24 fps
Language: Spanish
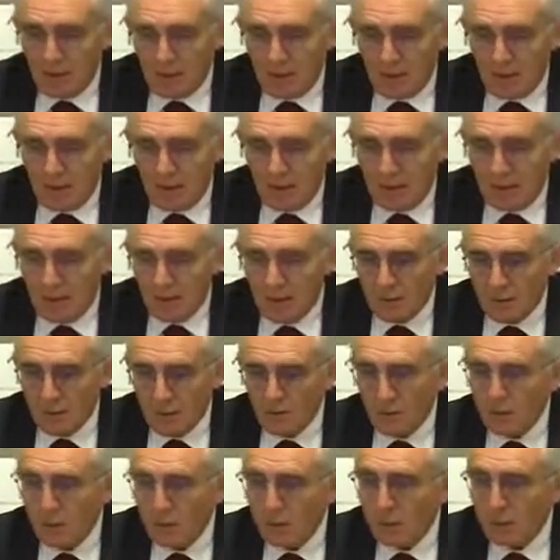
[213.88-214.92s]
Y yo creo
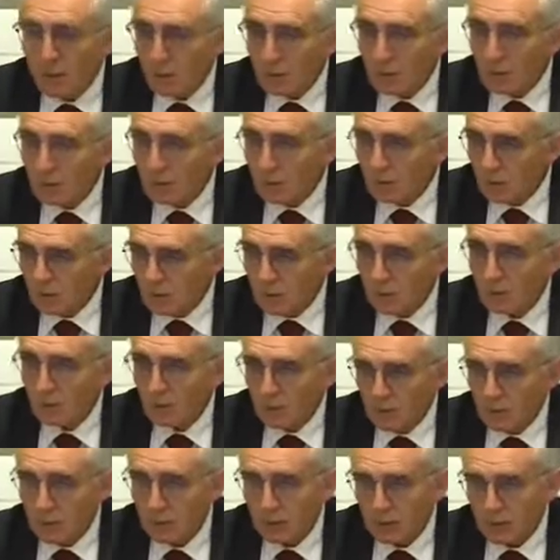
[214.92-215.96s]
que un poquillo de
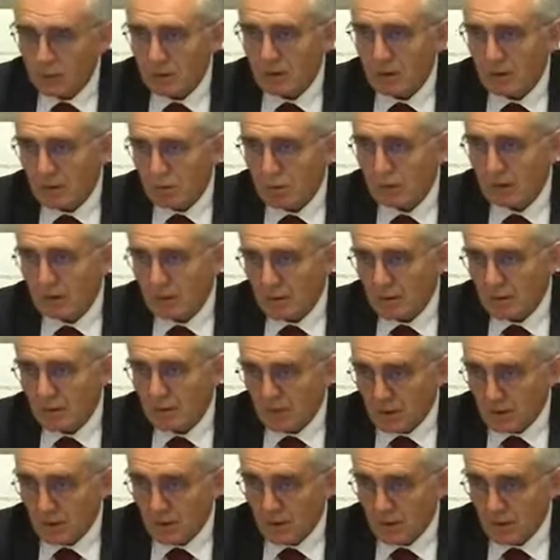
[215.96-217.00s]
todo conseguiríamos que
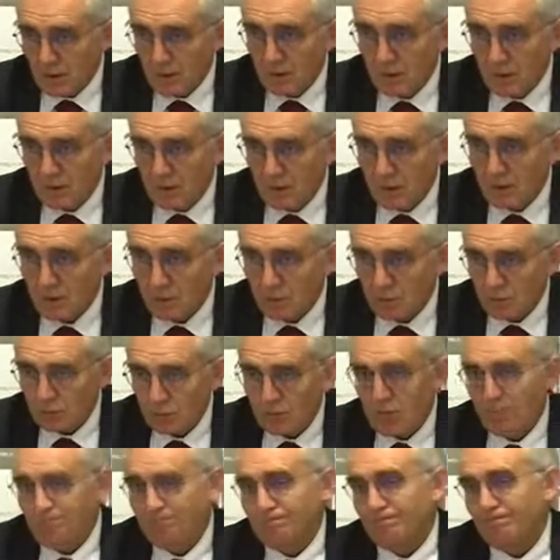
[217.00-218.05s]
desaparecieran los incendios.
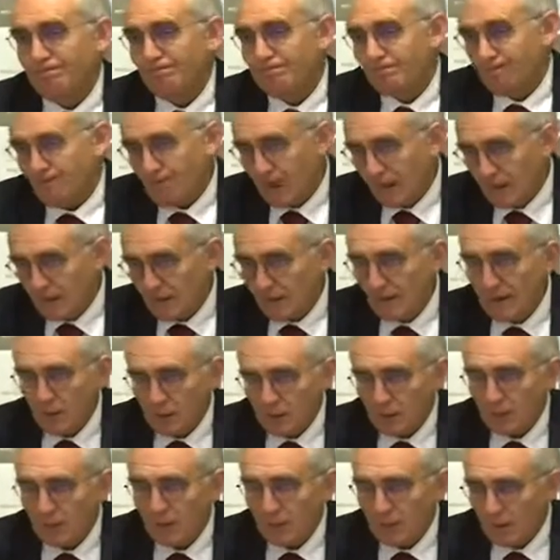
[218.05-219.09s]
Si no
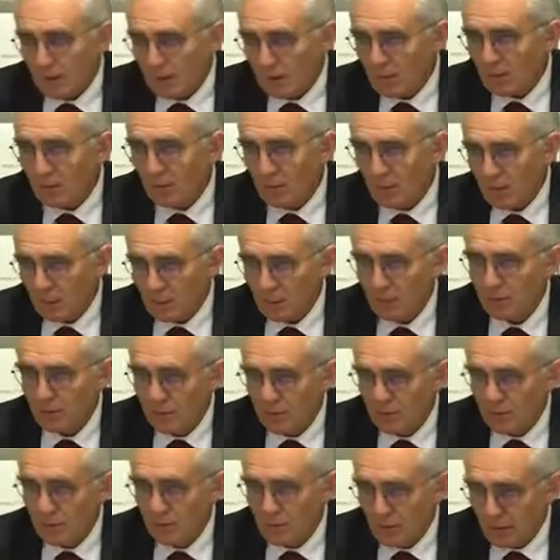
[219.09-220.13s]
desaparecieran, por lo menos se
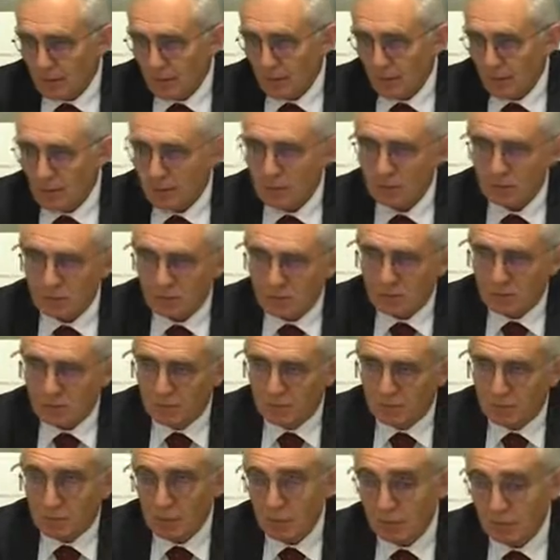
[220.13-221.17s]
minorizaran muchísimo.
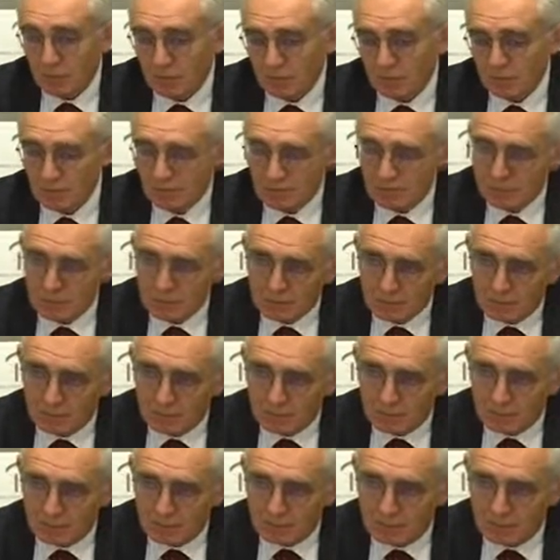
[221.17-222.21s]
Pero bueno,
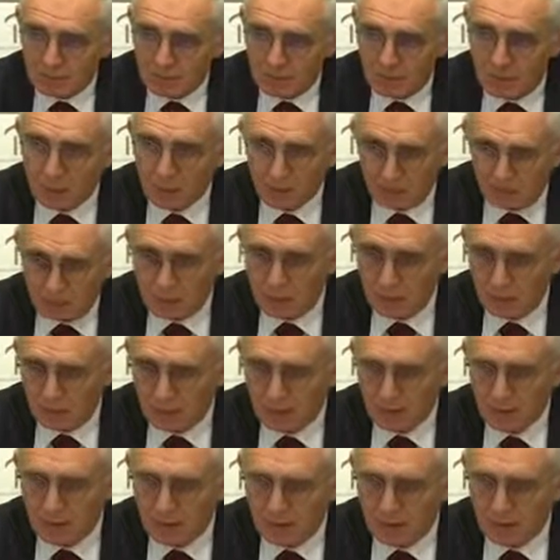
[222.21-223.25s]
la justicia yo
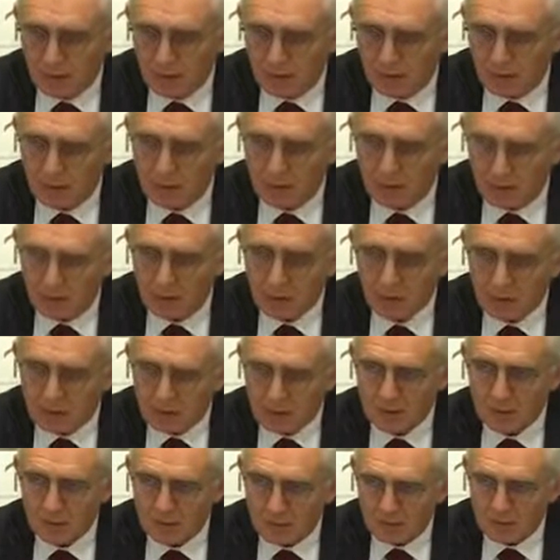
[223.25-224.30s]
creo que podría hacer
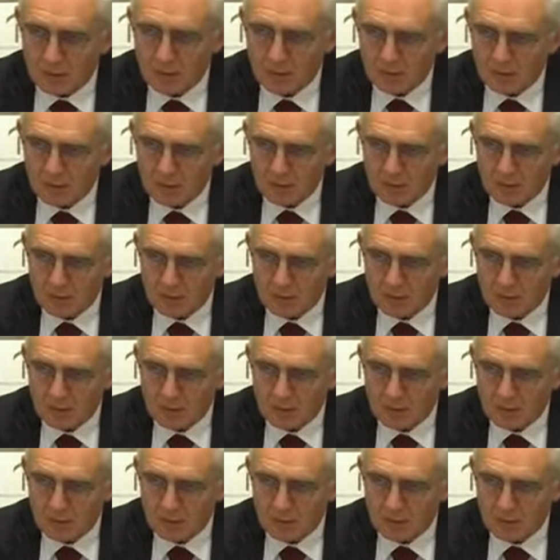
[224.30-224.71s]
bastante más.